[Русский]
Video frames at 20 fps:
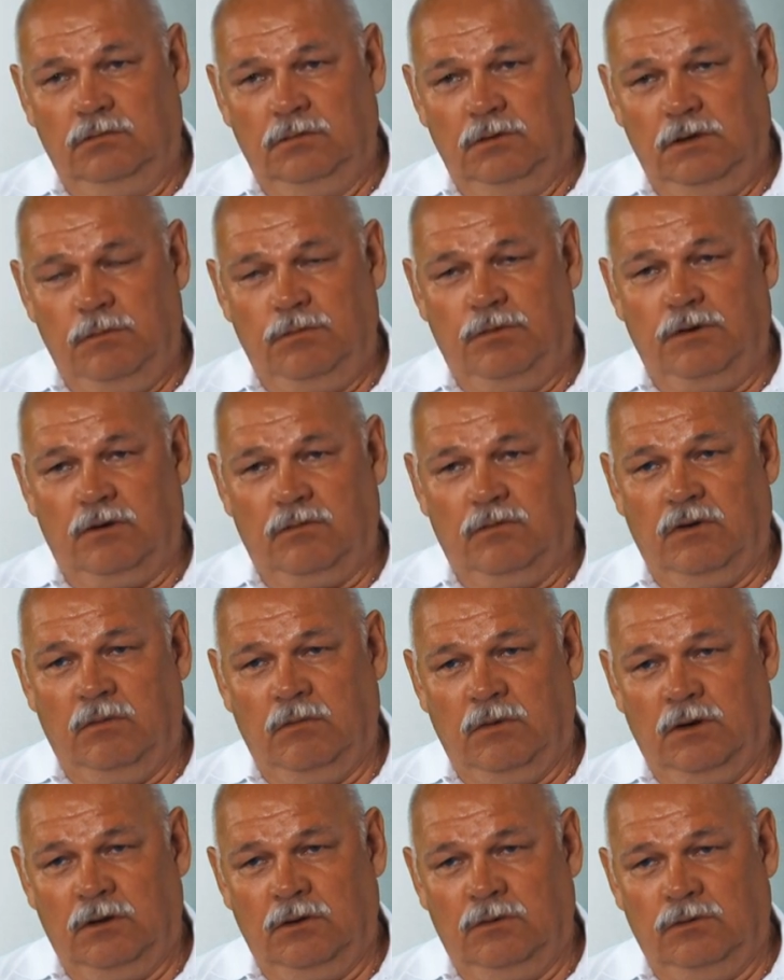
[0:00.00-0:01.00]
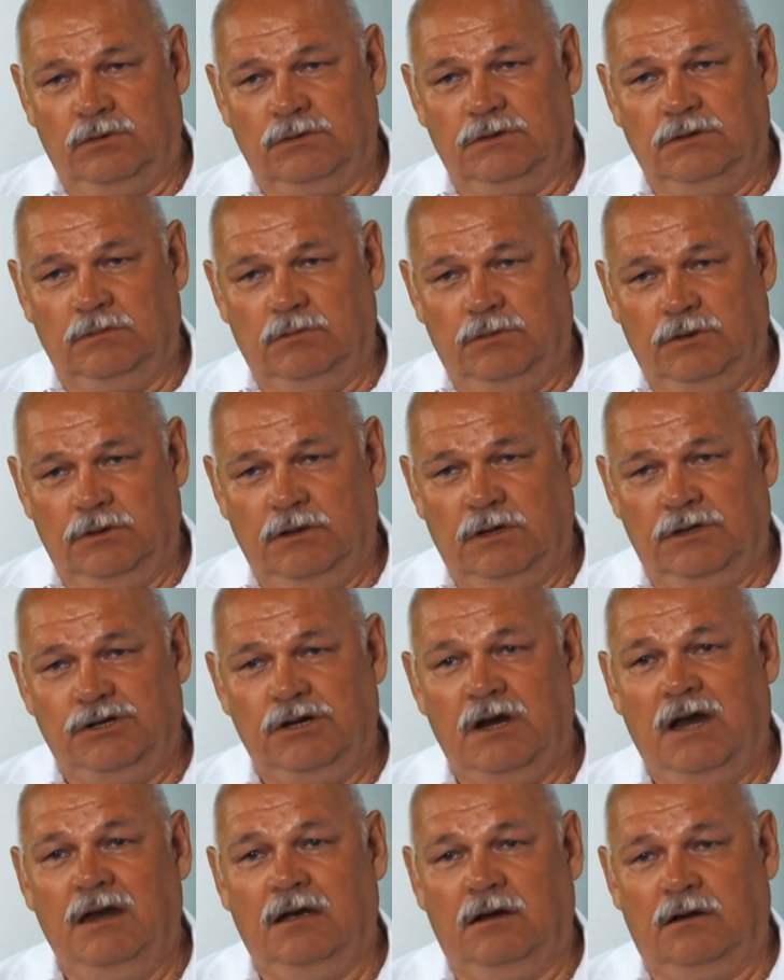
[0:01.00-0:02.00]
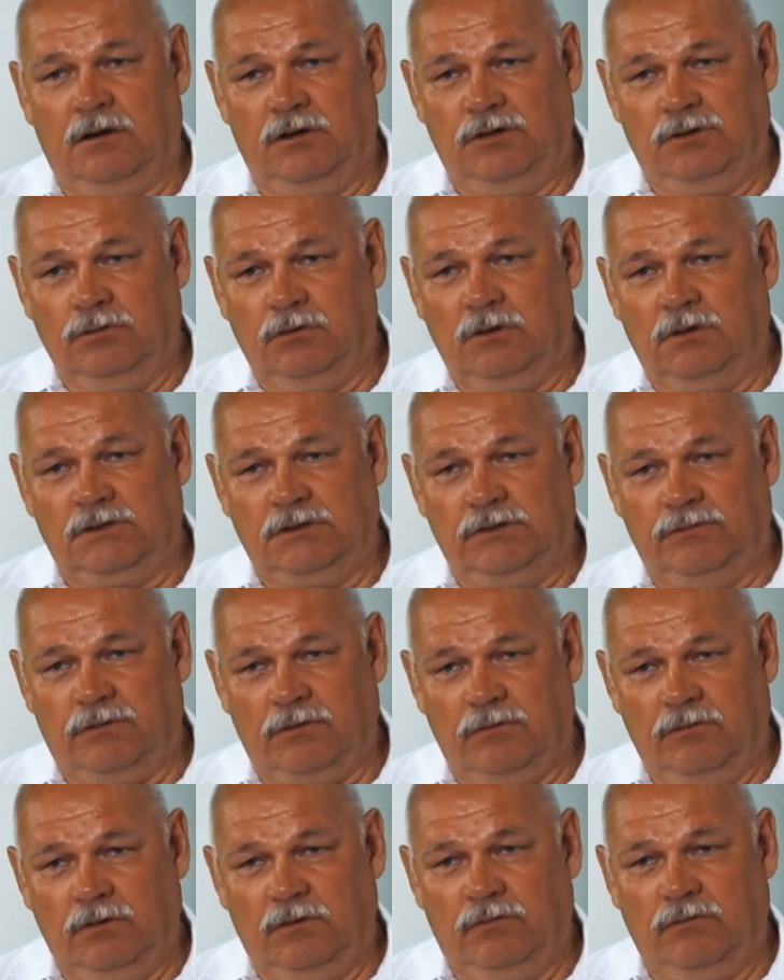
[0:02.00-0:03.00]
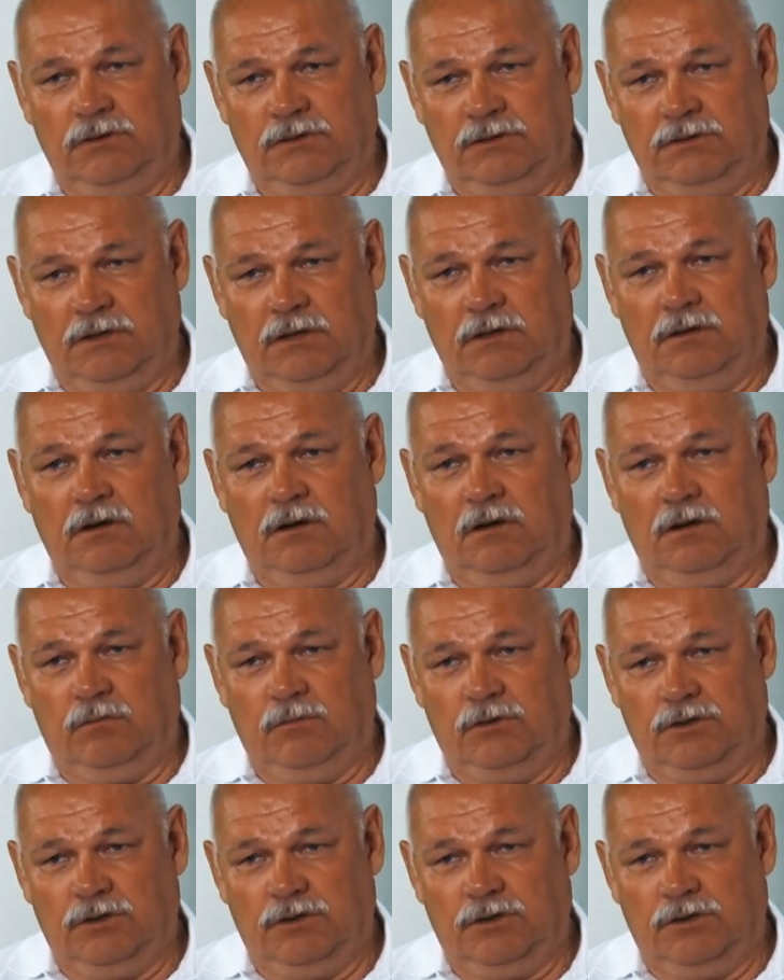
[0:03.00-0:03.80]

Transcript: И первая моя должность был начальник расчета цифровых вычислительных